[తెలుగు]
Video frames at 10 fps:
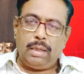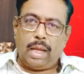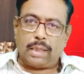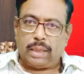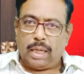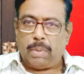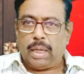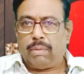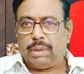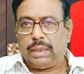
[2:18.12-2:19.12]
అసలు
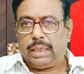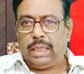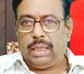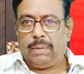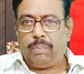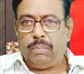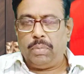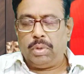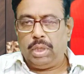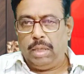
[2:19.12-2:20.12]
అమరావతికి
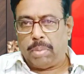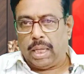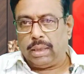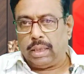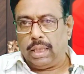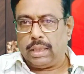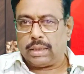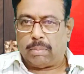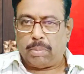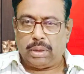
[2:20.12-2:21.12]
ఈ ప్రాంతాలకి
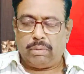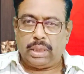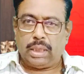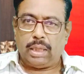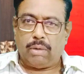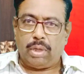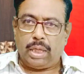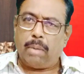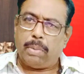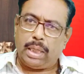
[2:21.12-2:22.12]
సంబంధం ఏదైనా ఉంటే
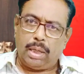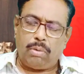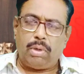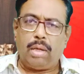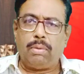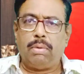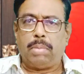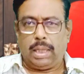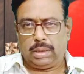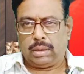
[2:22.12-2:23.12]
అమెరికాలో ఉన్నారు
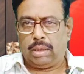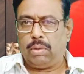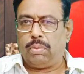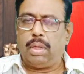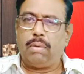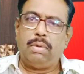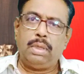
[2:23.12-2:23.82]
పాకిస్తాన్లో ఉన్నారు